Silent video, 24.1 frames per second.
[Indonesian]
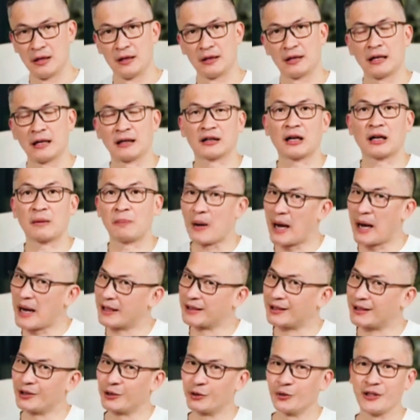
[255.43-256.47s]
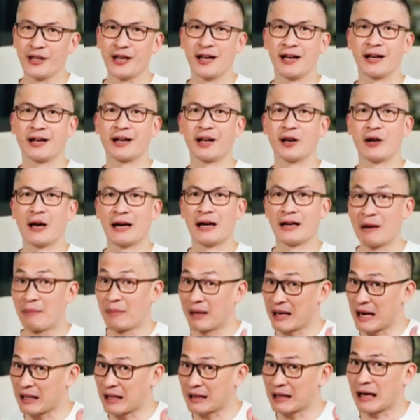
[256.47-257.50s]
Dan terbaik tentunya kalau Anda
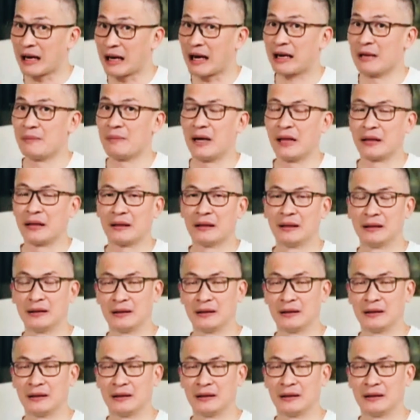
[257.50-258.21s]
menata kalimat,